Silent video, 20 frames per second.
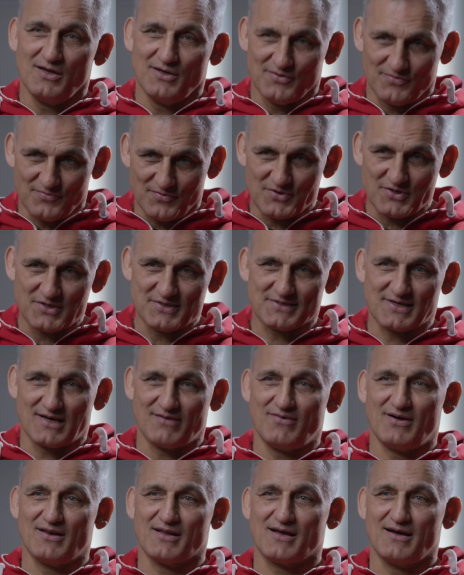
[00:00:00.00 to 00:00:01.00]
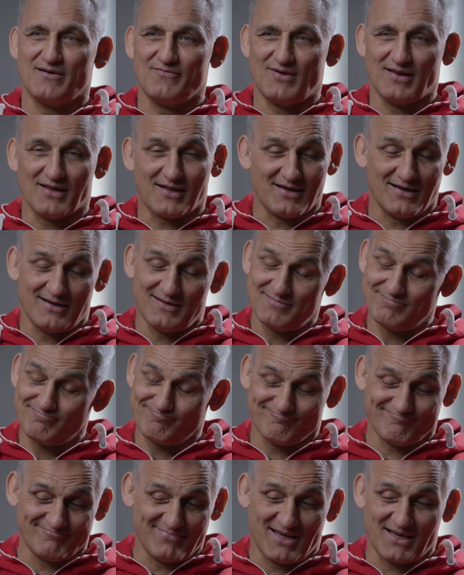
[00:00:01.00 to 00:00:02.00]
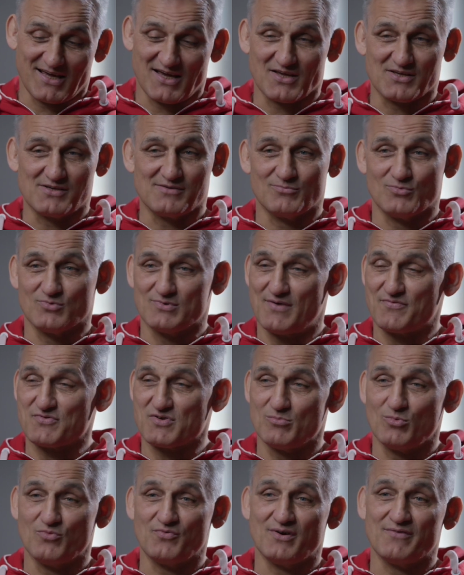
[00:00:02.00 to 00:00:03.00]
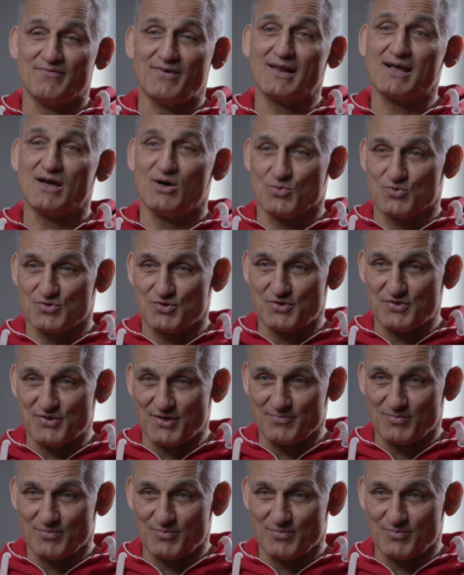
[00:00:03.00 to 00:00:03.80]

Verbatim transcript: Zwycięska walka, walka, jak ja mu zawsze mówię, walka o życie.